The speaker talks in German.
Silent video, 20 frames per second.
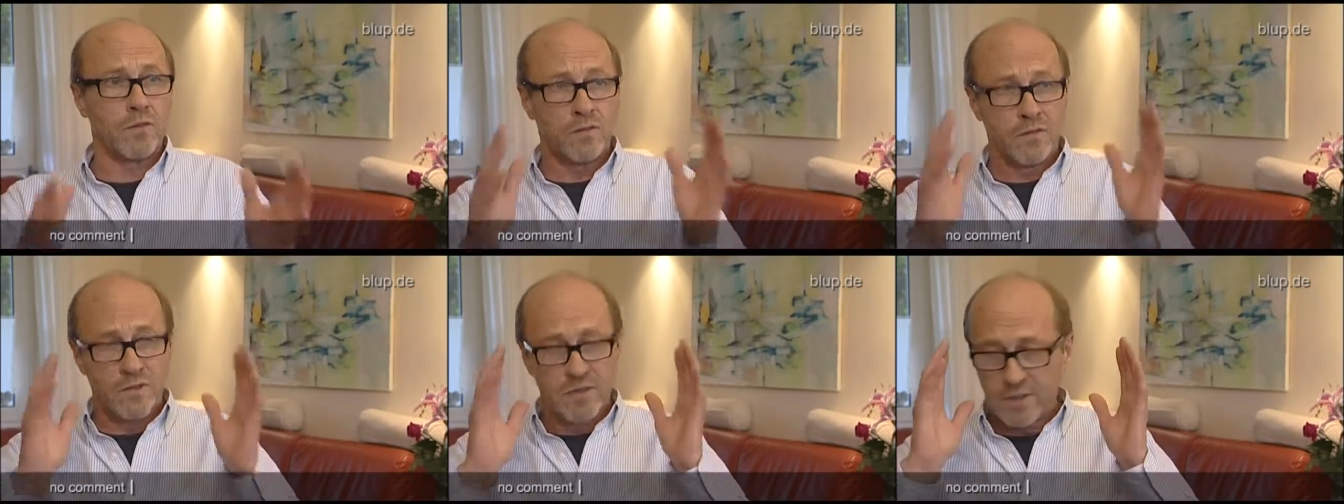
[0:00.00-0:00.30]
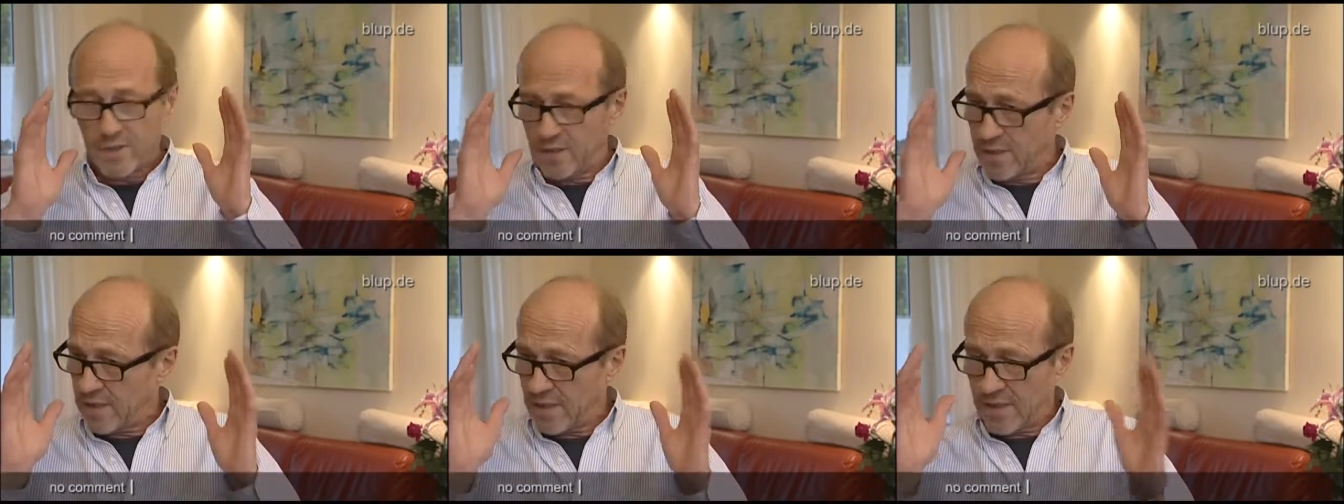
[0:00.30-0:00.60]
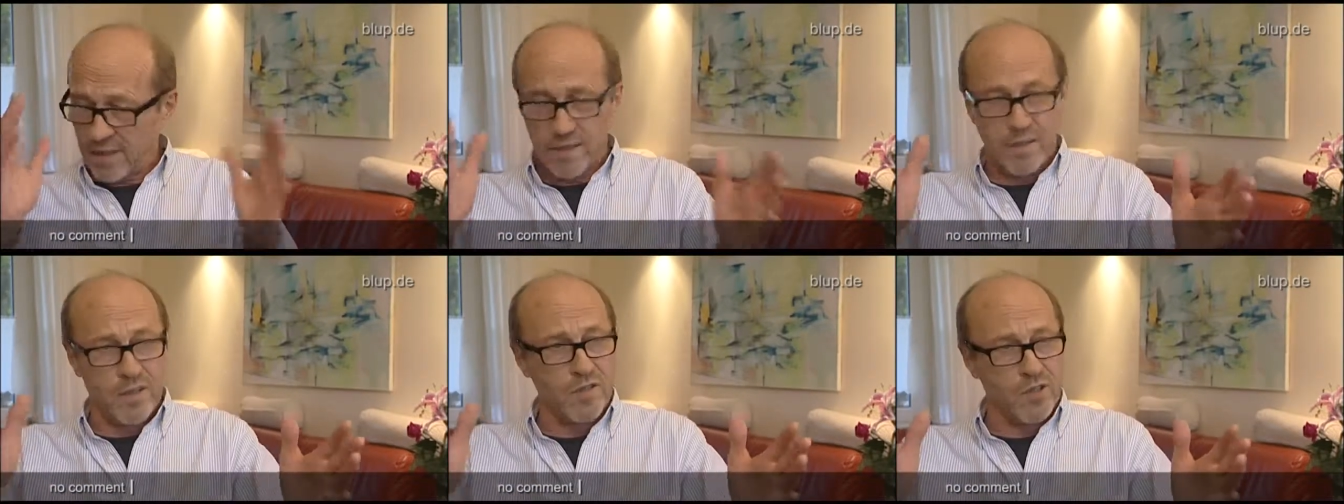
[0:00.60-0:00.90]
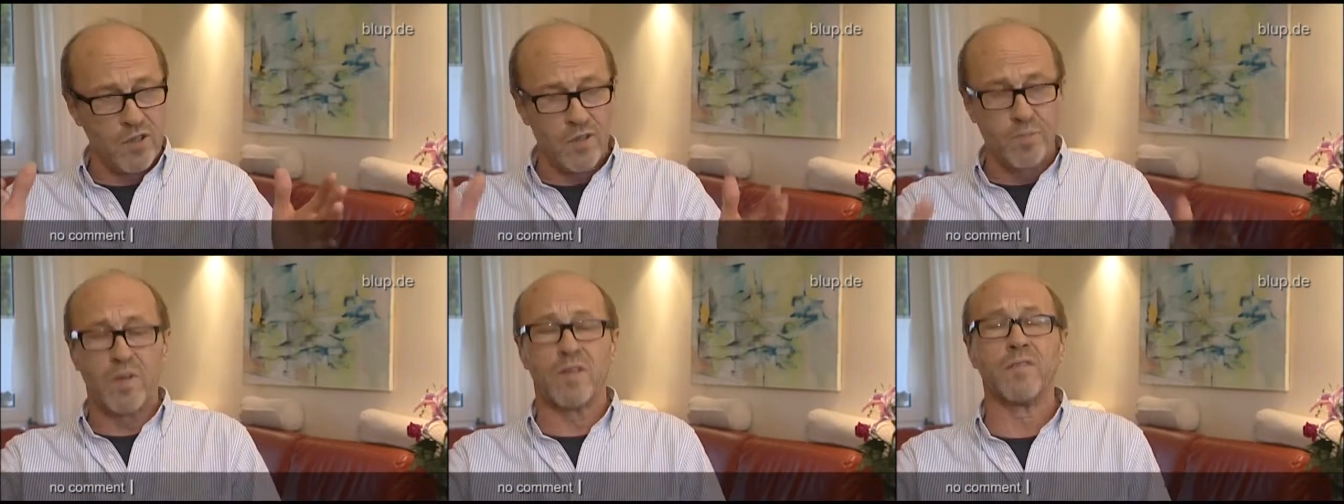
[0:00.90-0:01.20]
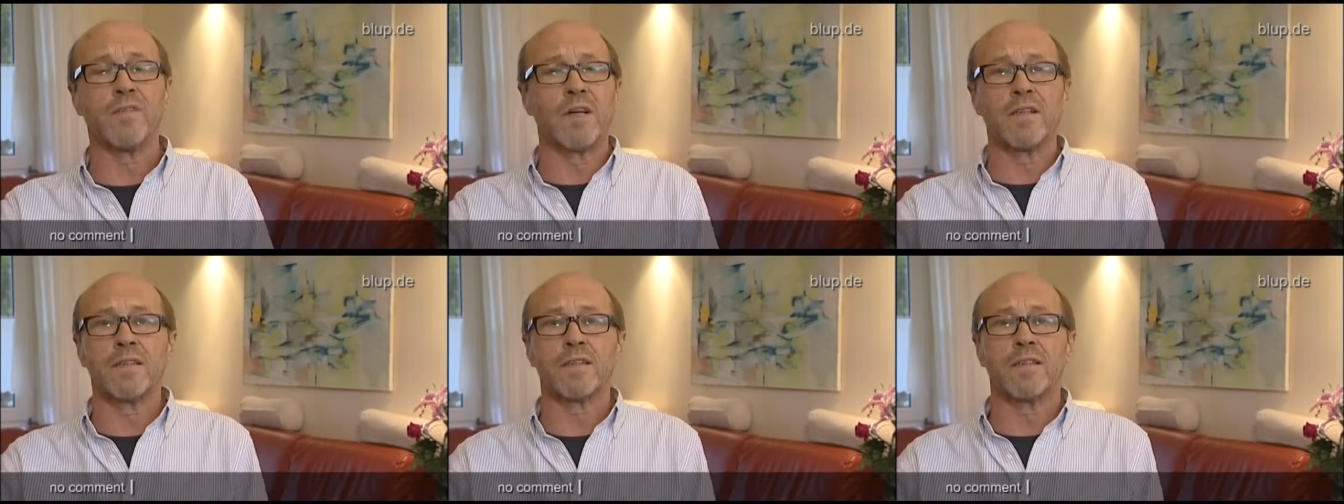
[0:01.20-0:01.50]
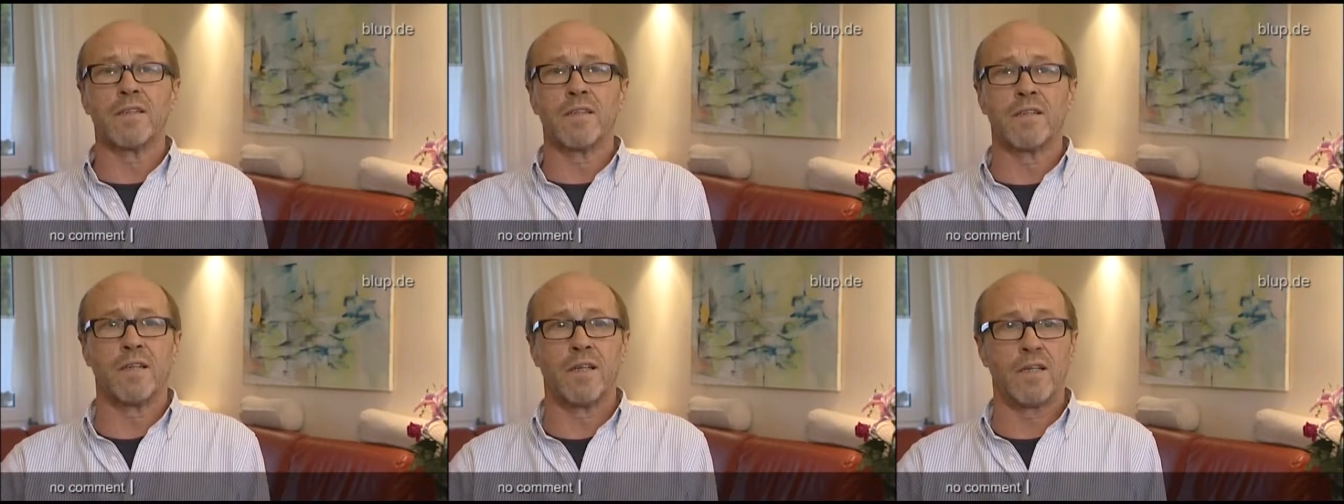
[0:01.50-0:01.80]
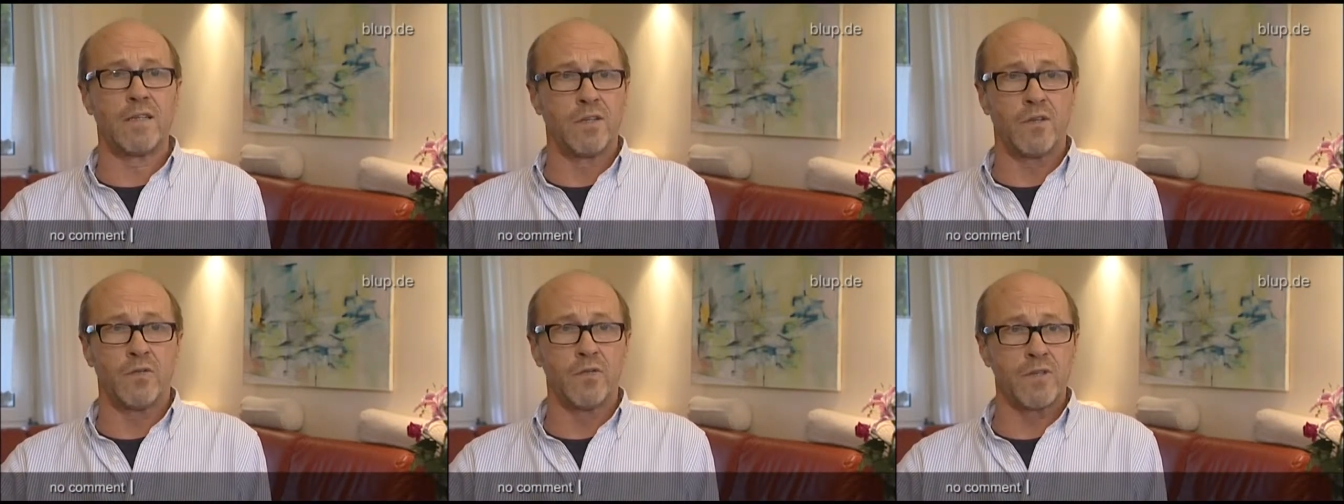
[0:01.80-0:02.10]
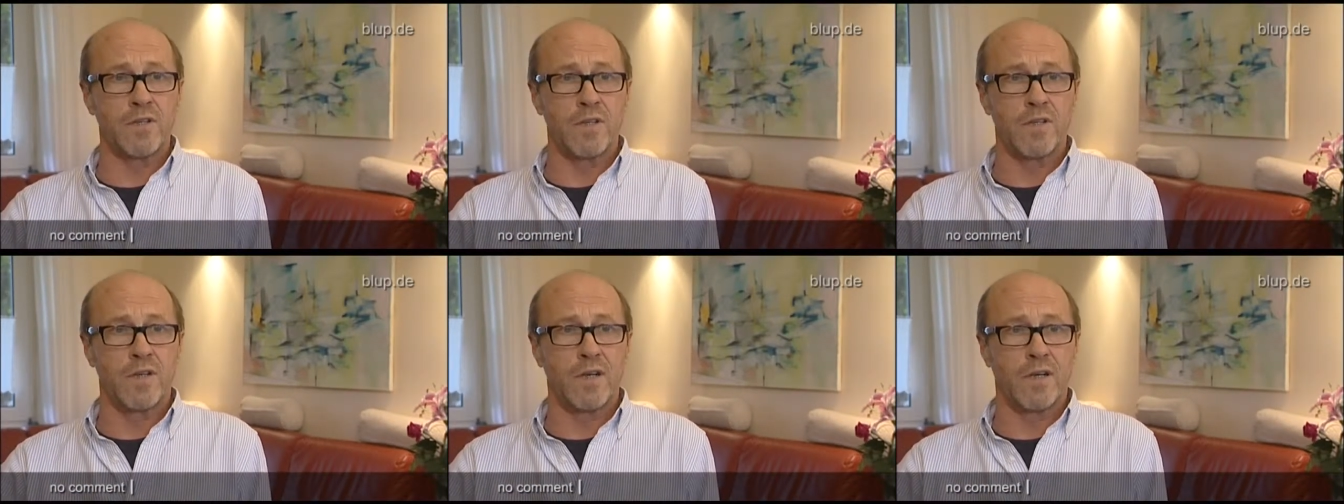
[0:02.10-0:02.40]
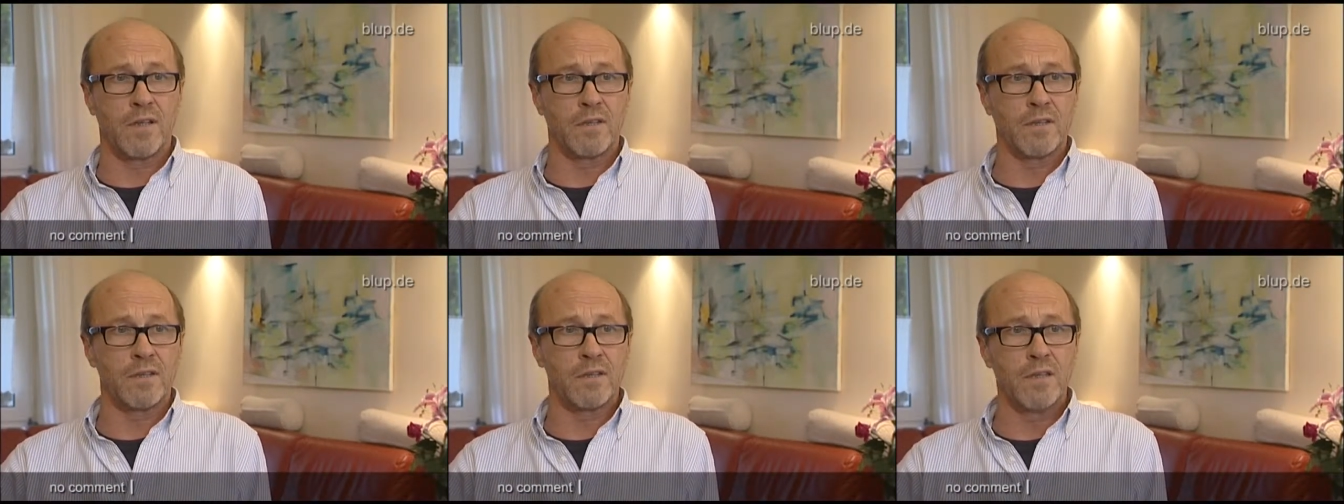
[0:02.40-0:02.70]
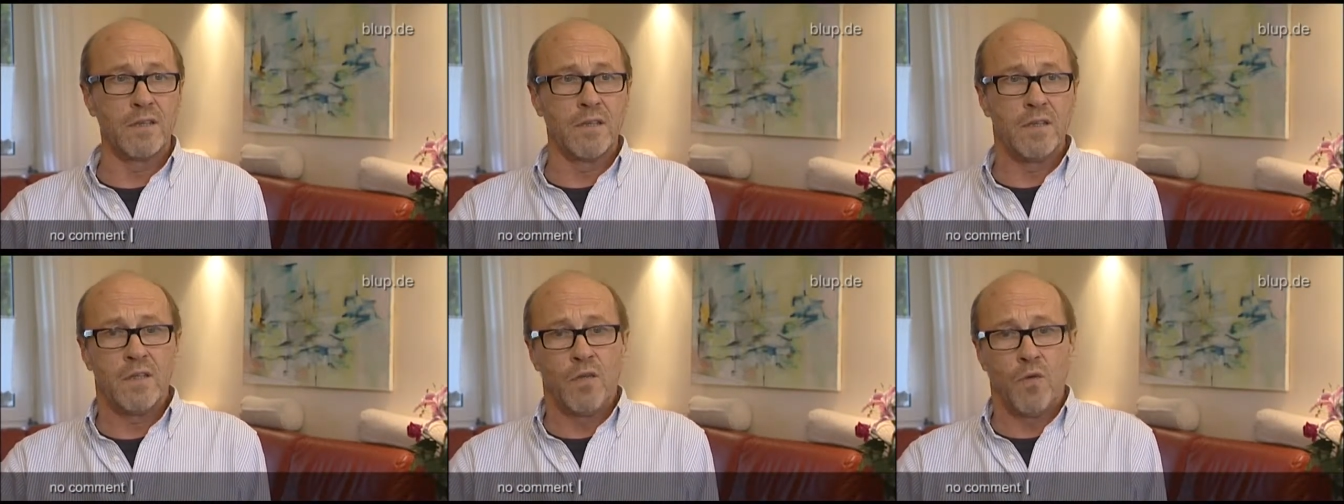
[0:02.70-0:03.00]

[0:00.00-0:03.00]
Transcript: sind dann eigentlich immer weiter geradeaus gegangen,